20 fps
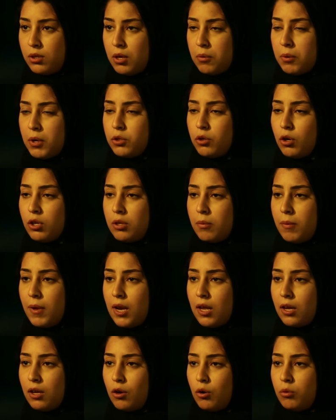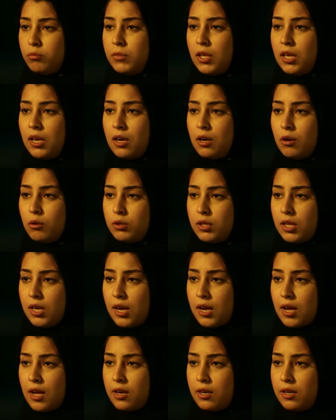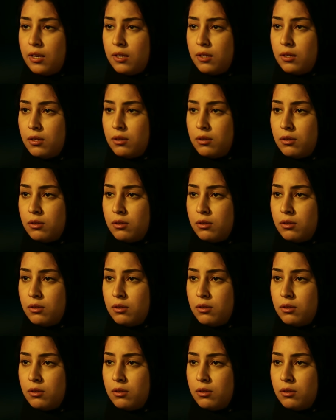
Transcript: يبقى تروح تبلغ العمد اللي انا قلت لك عليه